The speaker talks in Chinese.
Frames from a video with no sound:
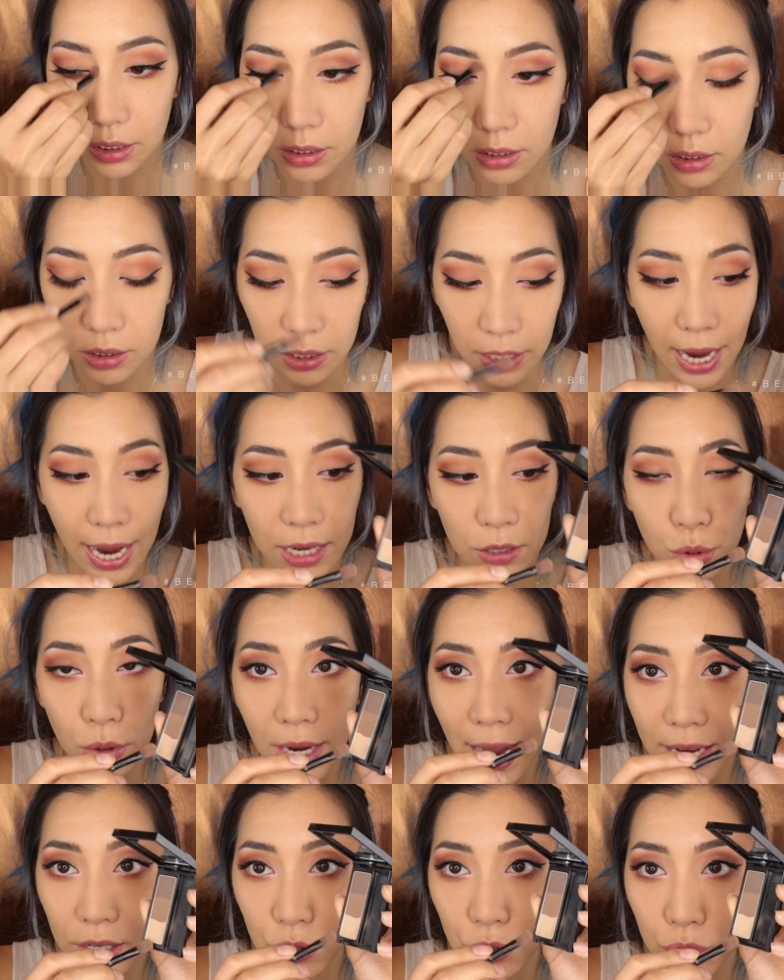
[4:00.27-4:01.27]
一些些，还所以
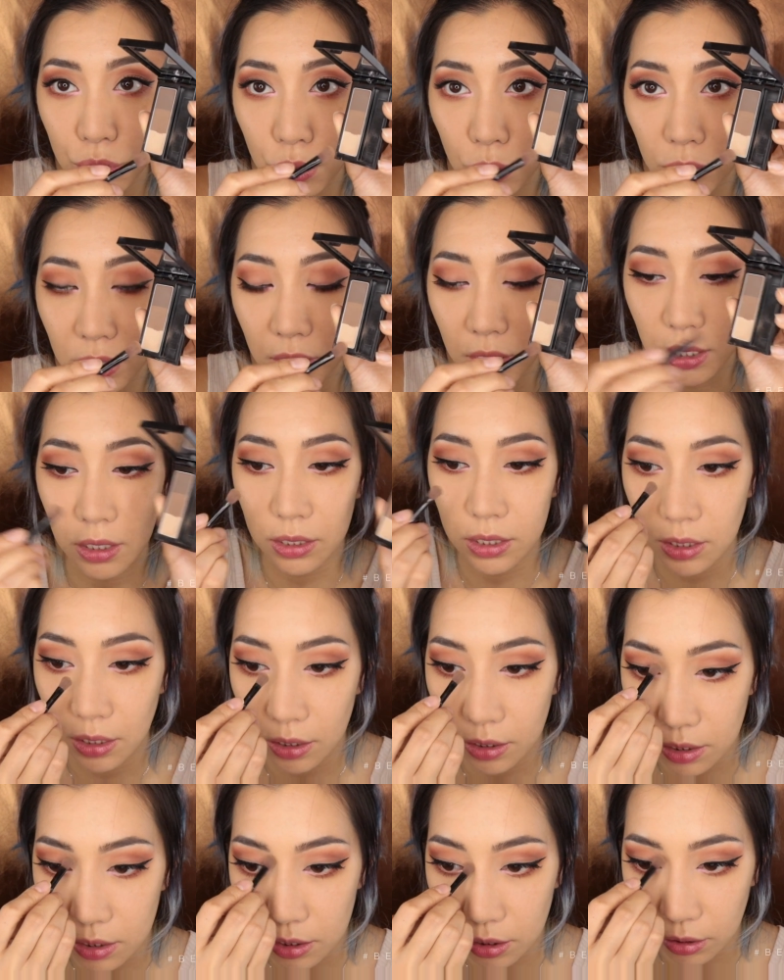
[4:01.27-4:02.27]
还是是用第一个
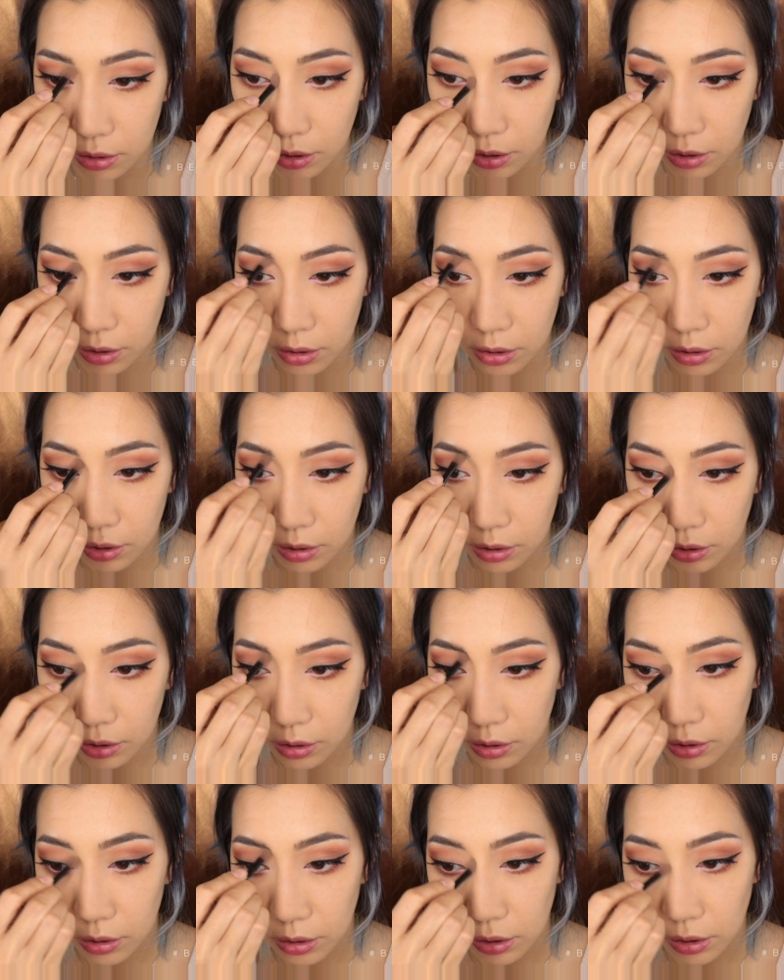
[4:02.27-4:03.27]
浅色，
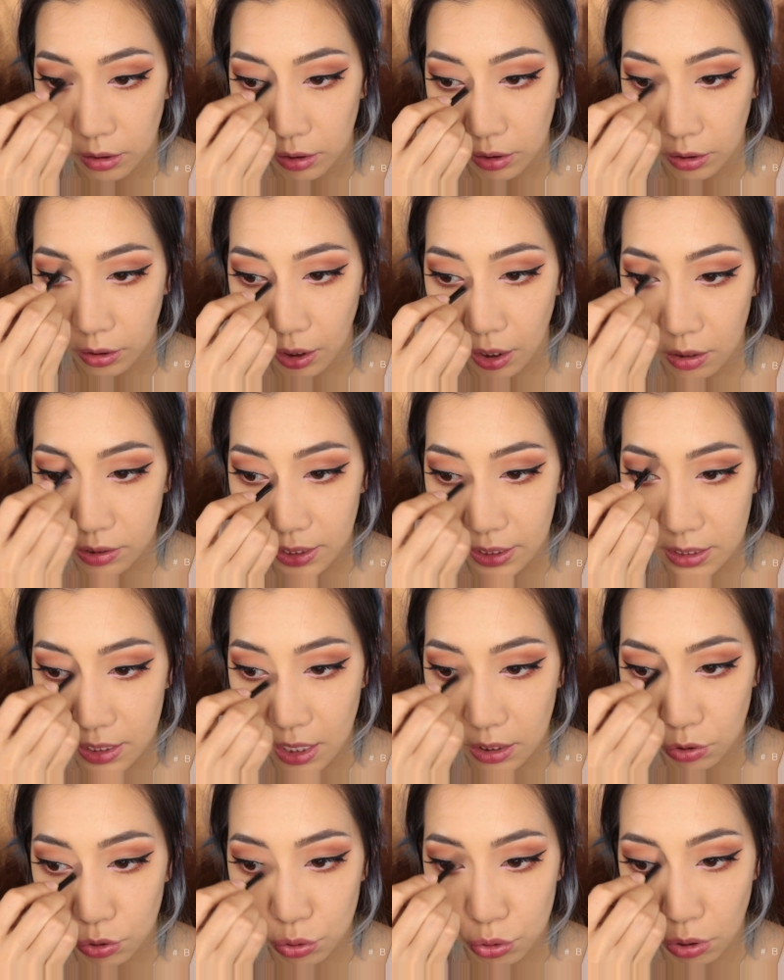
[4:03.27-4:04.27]
然后在
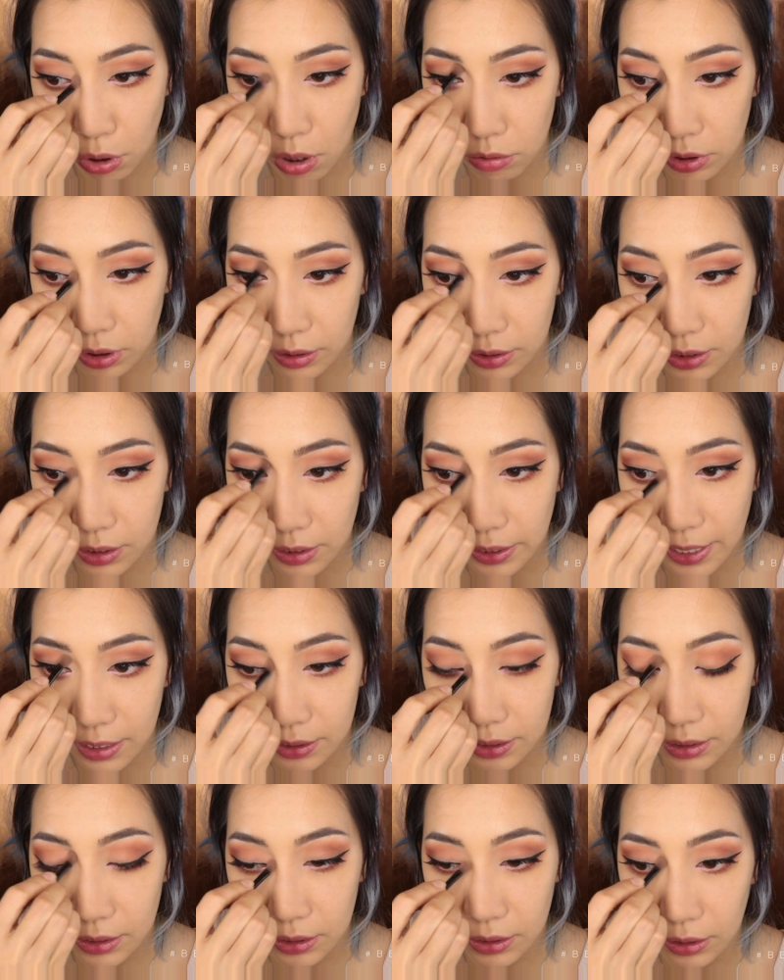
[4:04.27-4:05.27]
上的时候呢，尽
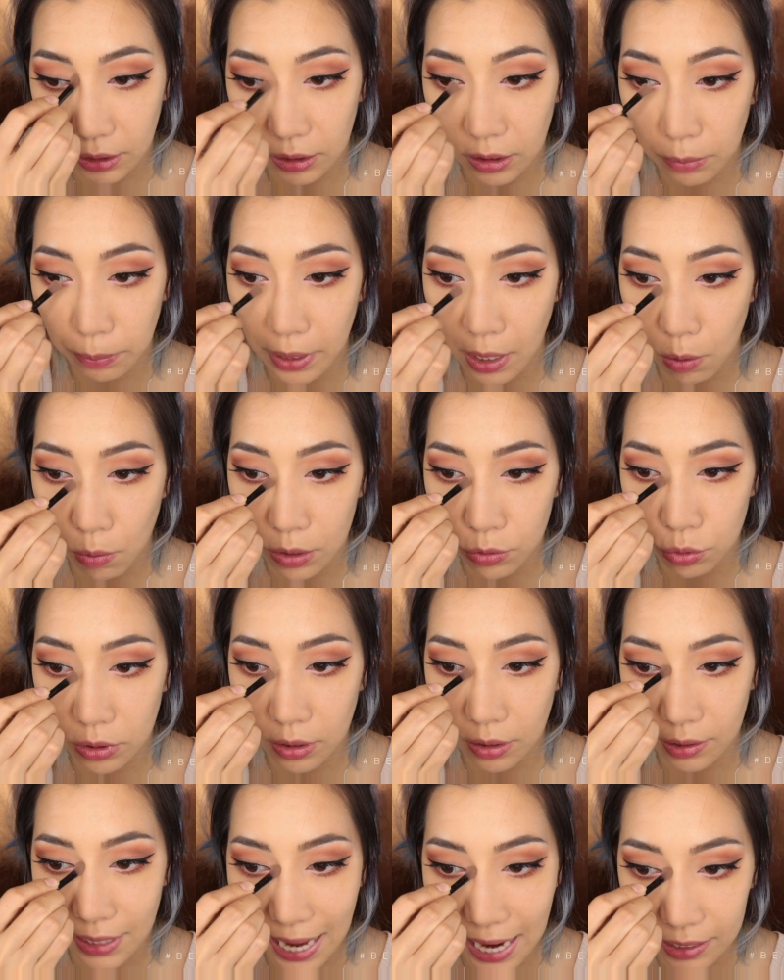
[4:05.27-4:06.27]
量轻，你不要完全
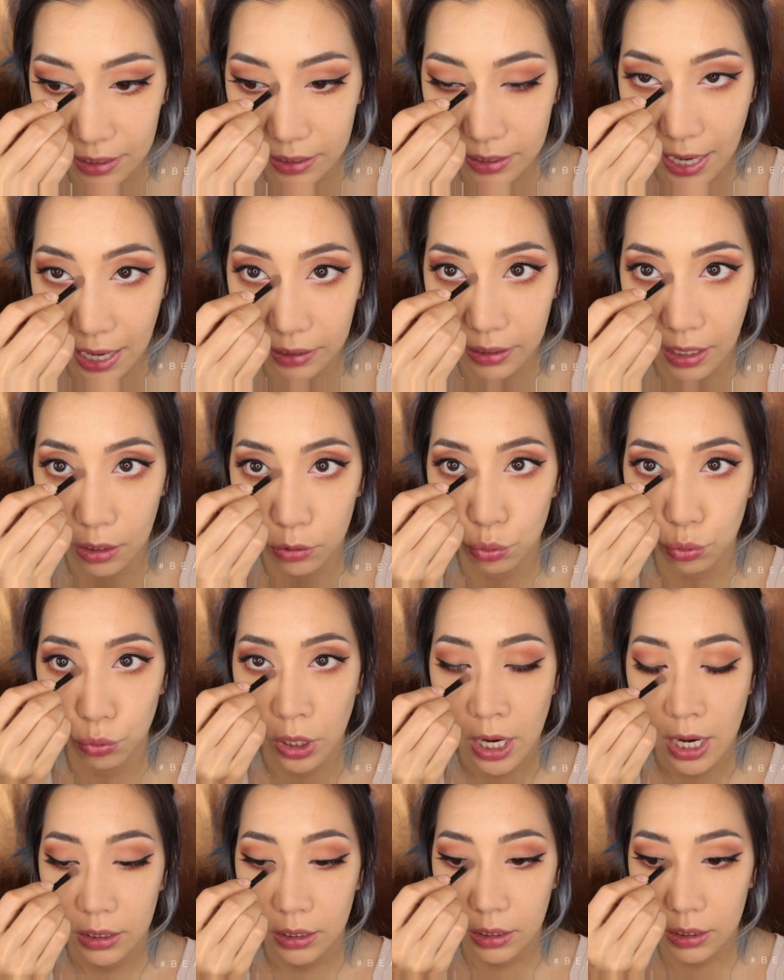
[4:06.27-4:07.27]
的大力压下去，
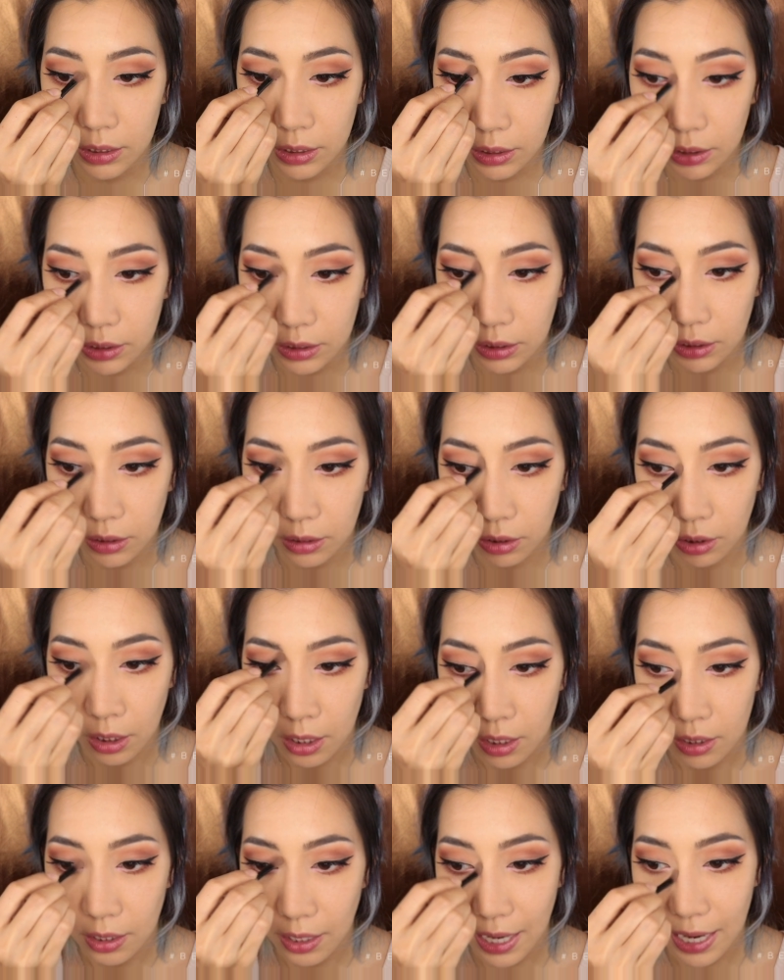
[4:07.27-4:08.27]
你轻轻的
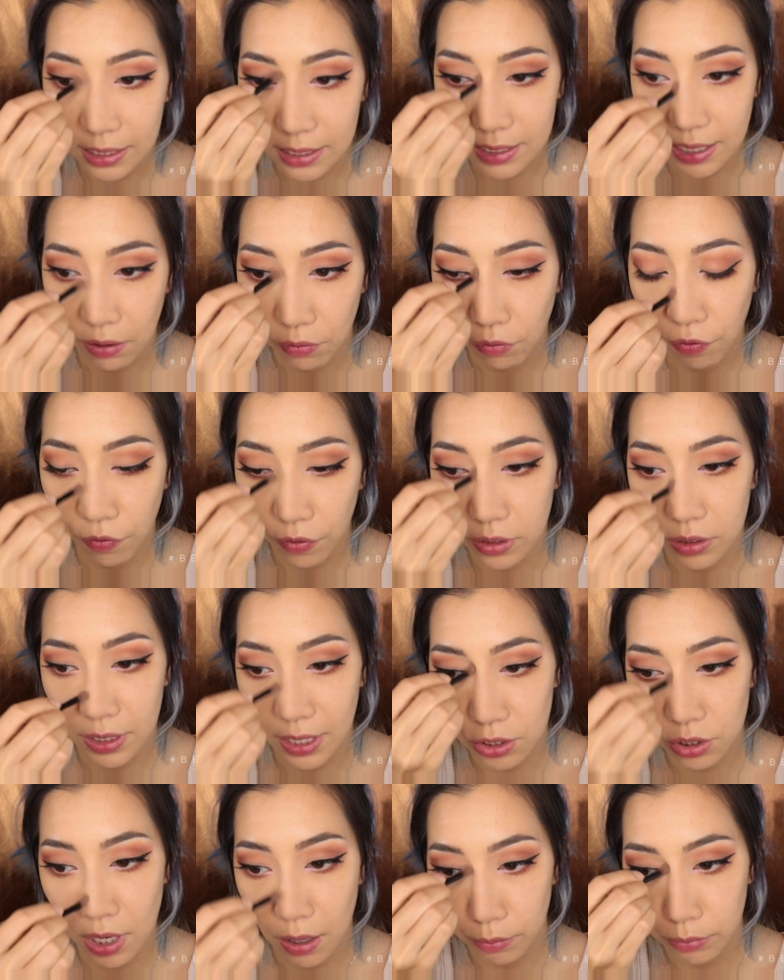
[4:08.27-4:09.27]
拉沾粉
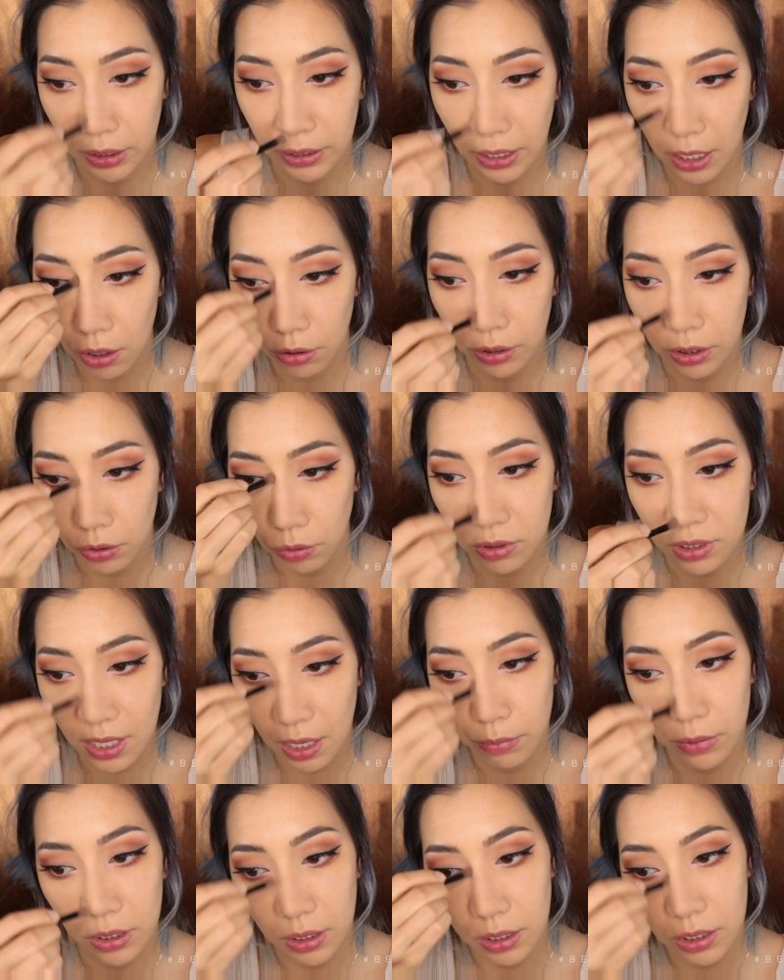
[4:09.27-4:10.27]
在上面，然后利用
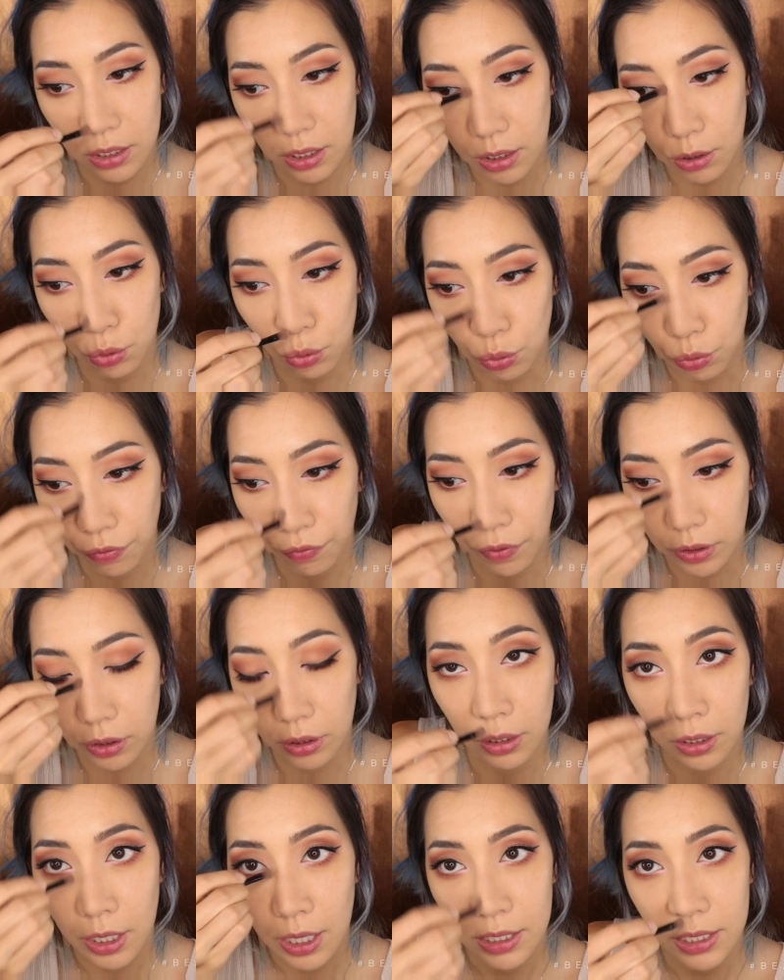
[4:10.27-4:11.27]
上面的一些余粉
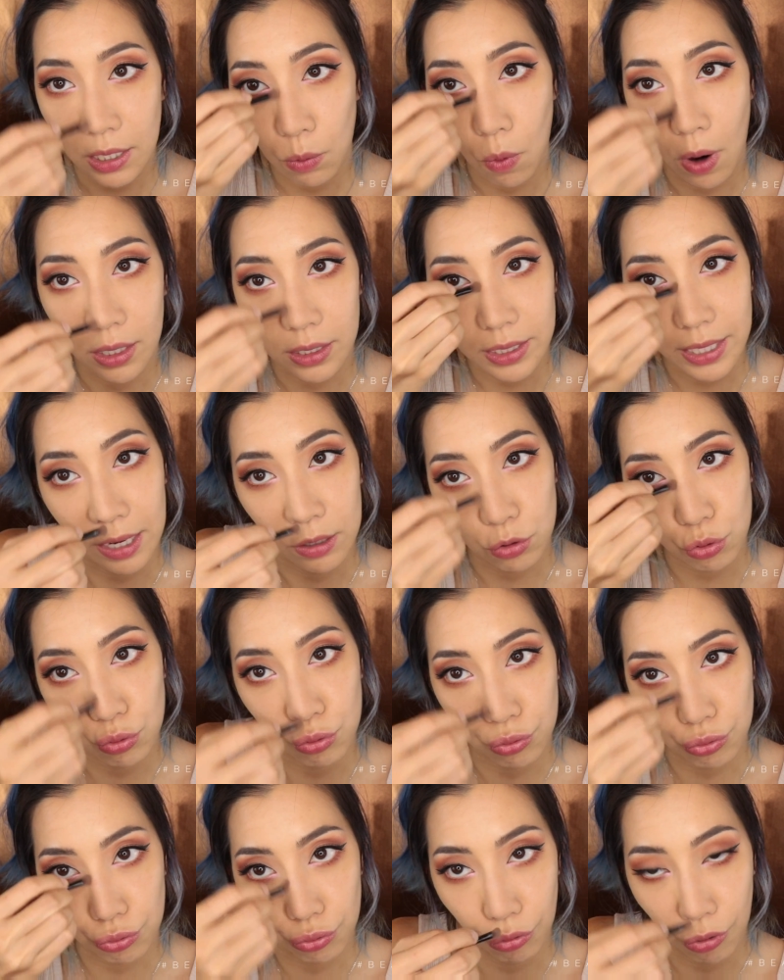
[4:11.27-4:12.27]
呢，再往下
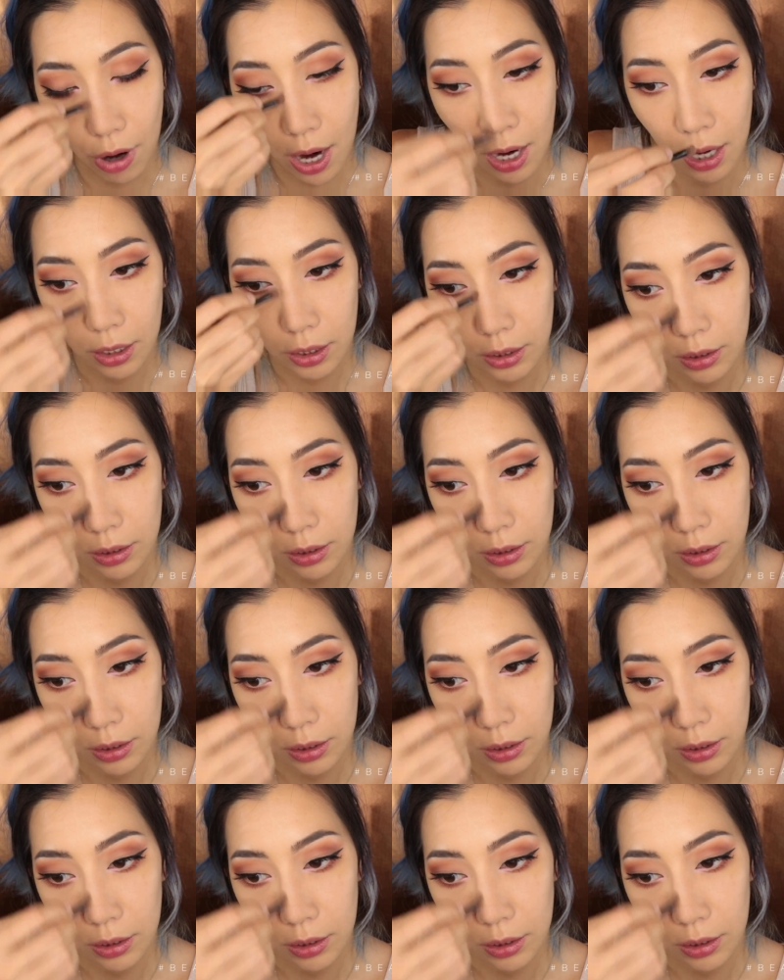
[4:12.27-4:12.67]
刷。